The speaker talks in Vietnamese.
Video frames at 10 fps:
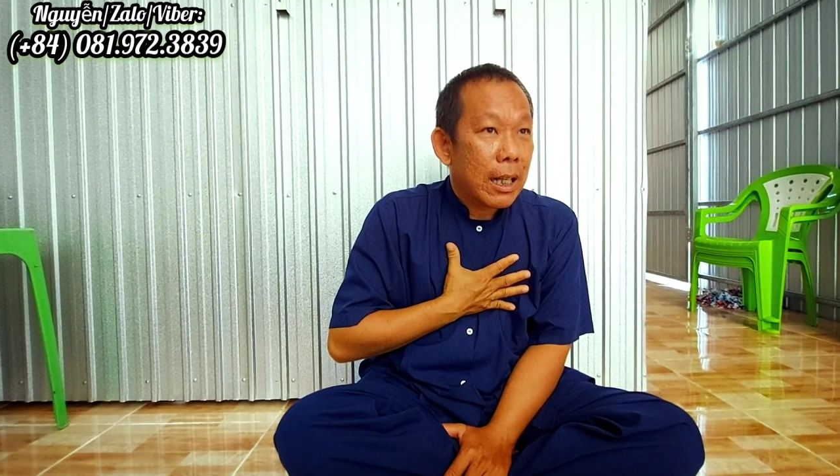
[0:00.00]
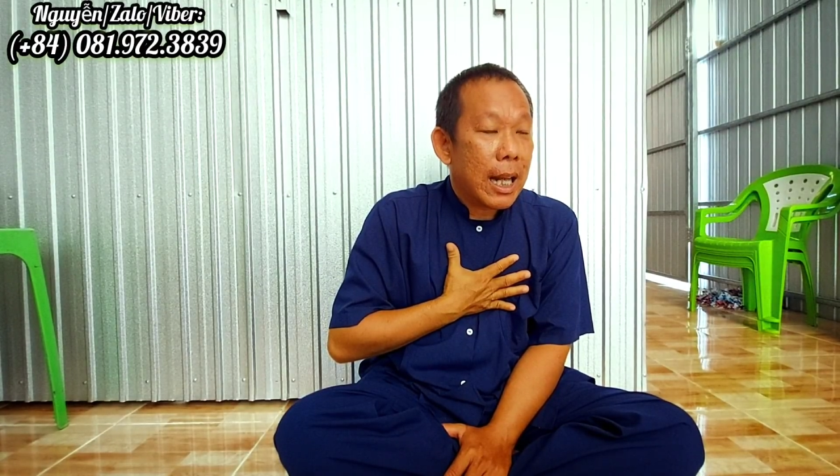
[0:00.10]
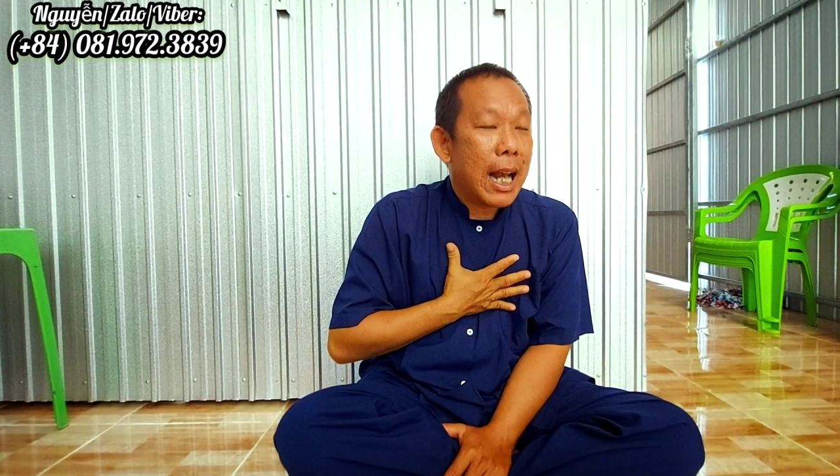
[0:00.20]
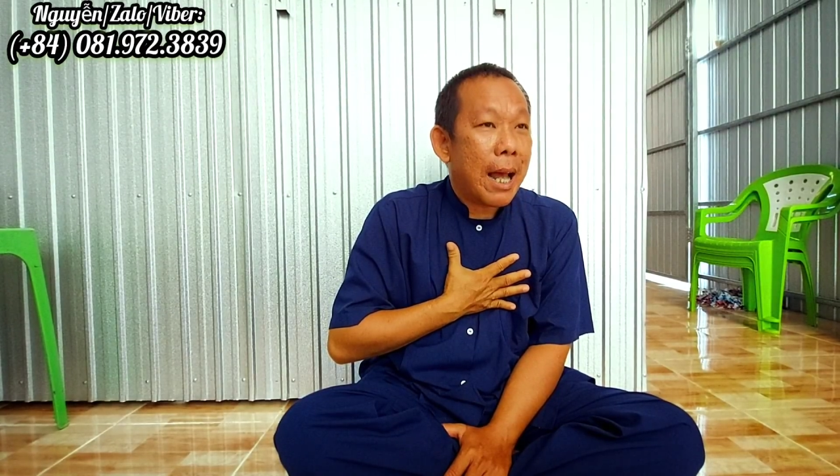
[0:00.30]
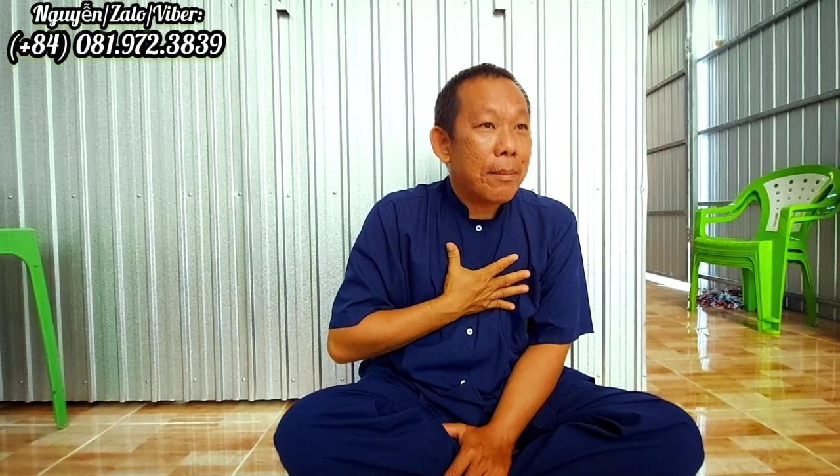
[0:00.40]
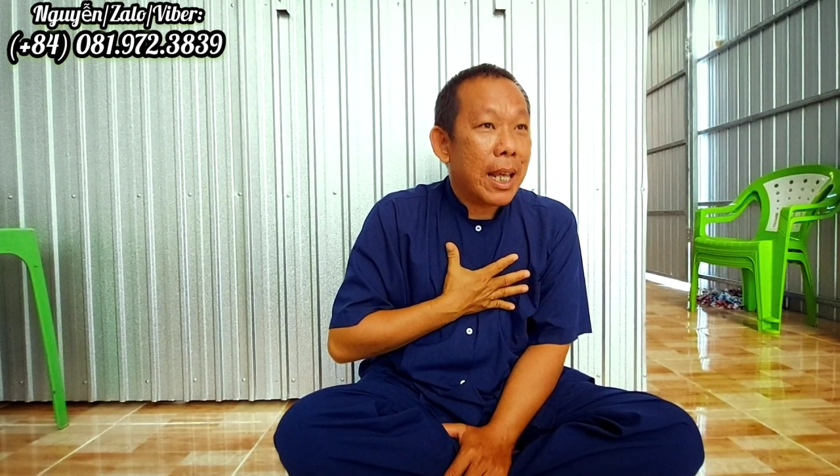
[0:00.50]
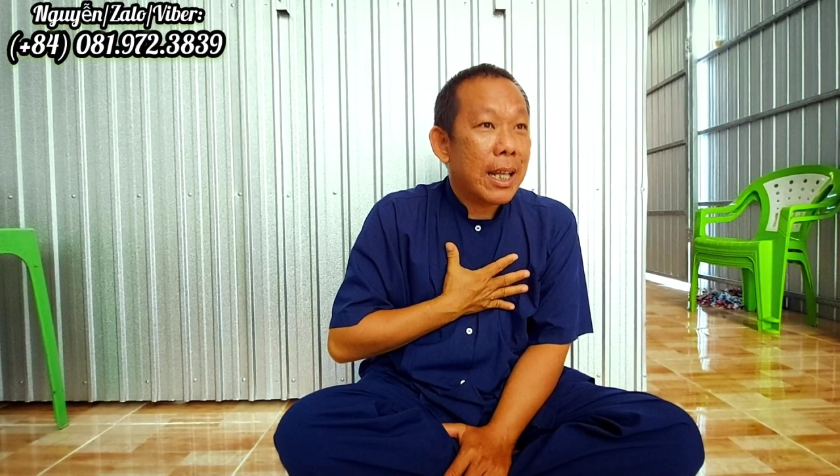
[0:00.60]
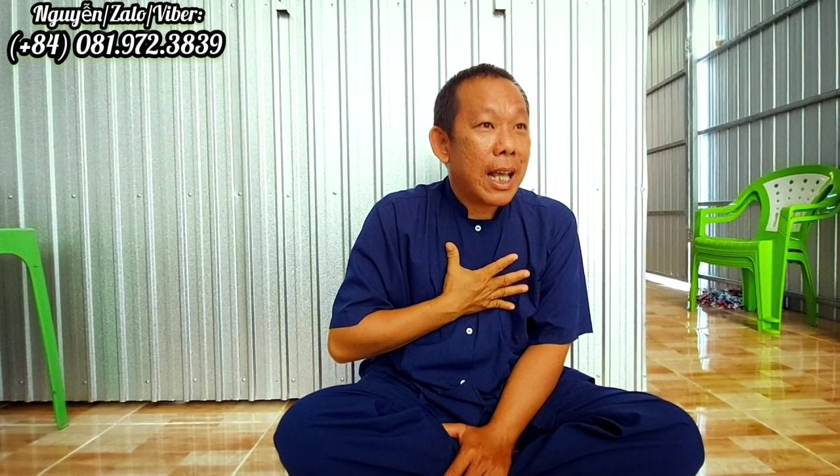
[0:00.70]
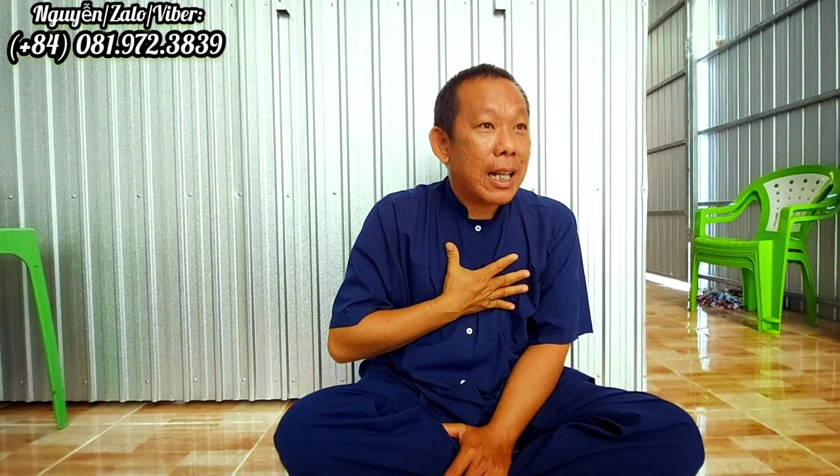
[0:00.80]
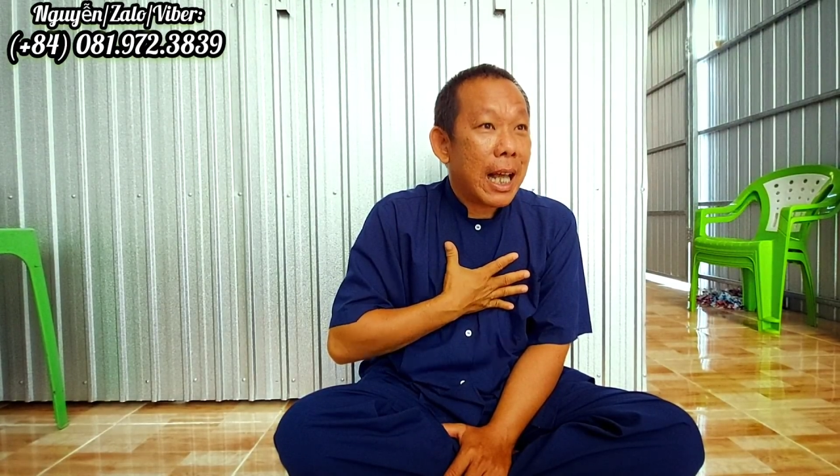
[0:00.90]
để làm chuyện
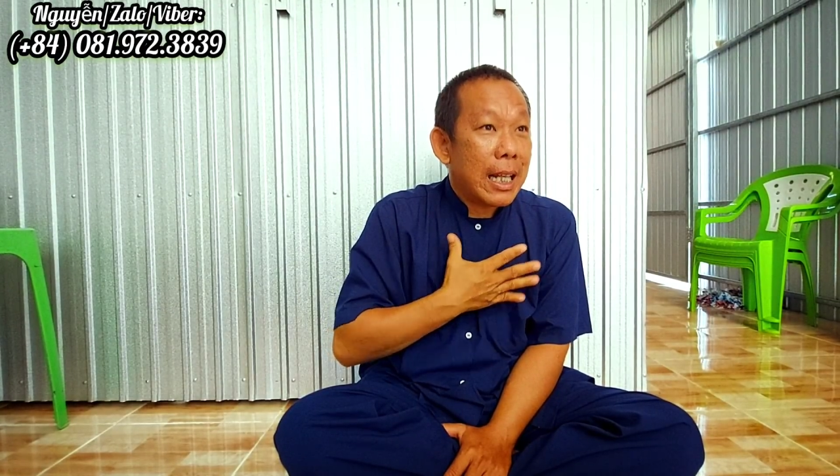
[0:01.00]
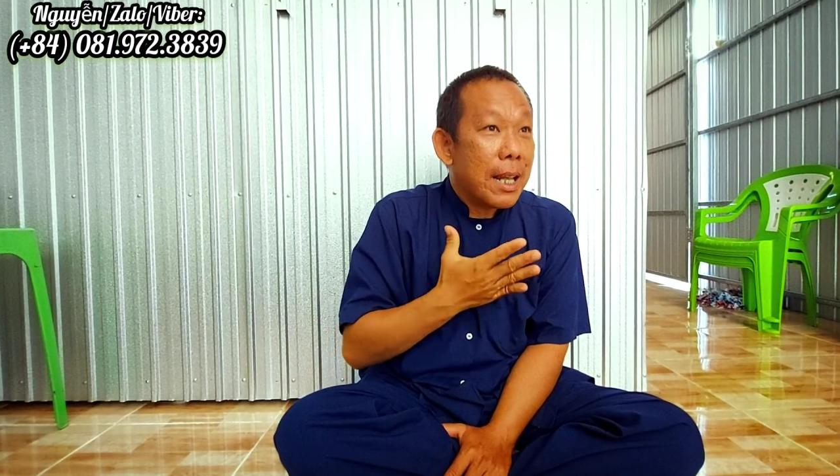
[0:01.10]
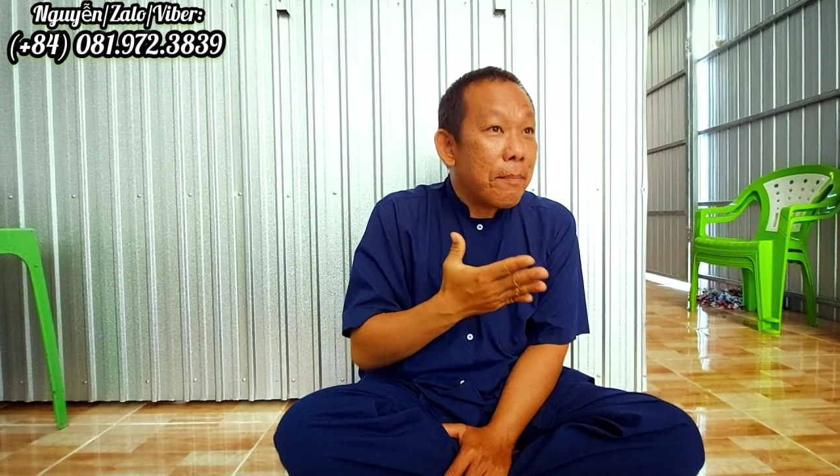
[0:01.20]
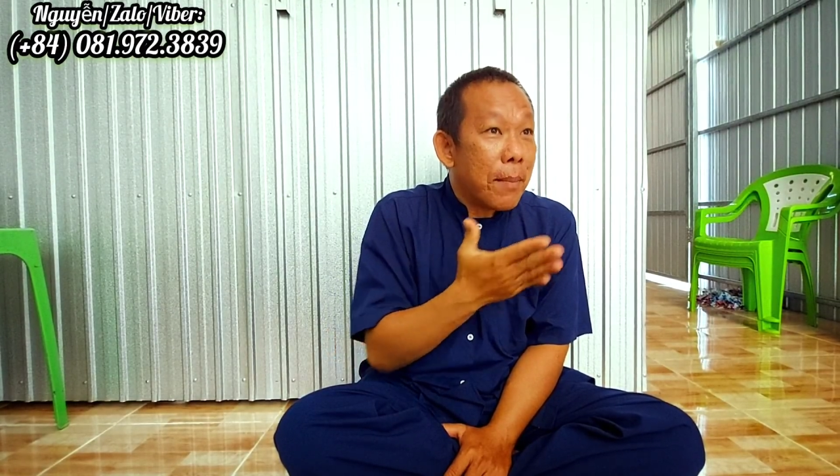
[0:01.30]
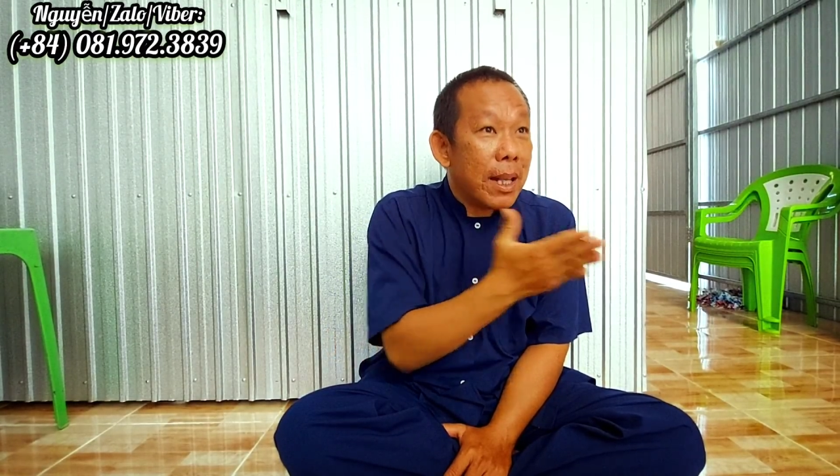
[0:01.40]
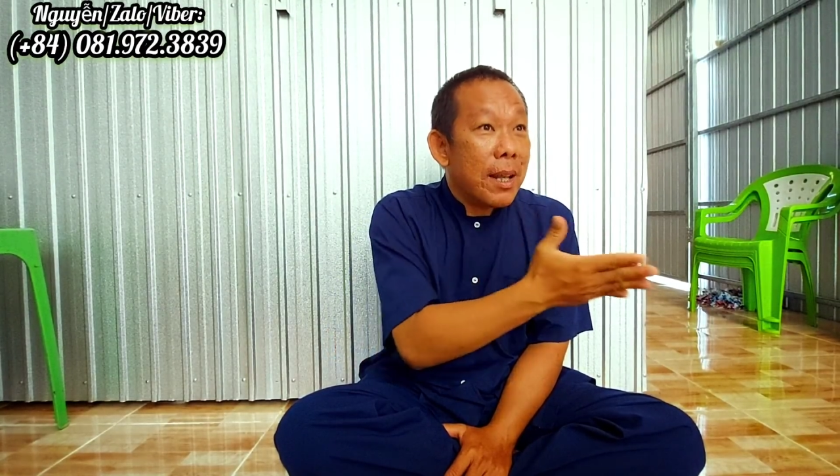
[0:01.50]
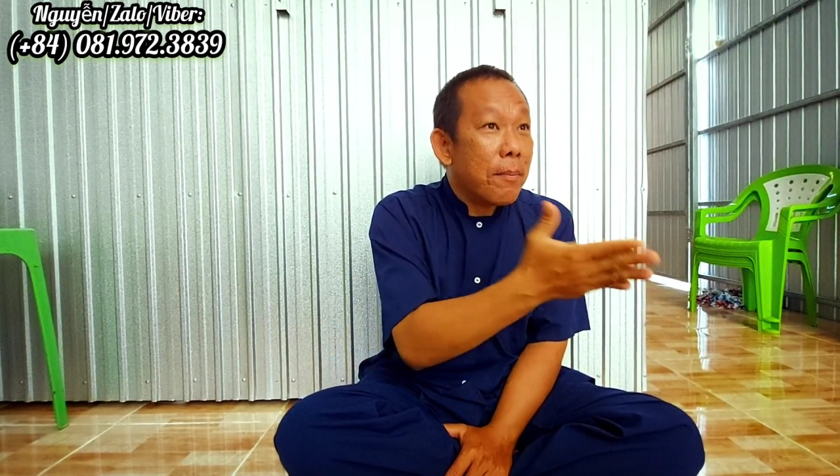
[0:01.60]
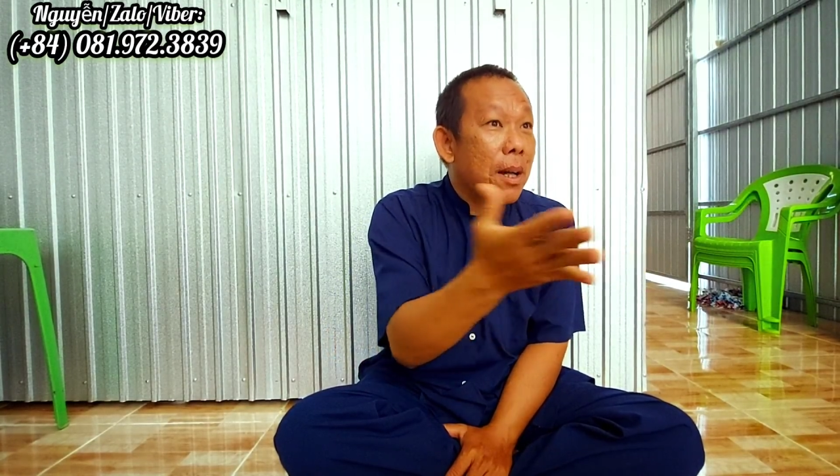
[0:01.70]
chân chánh giúp mình giúp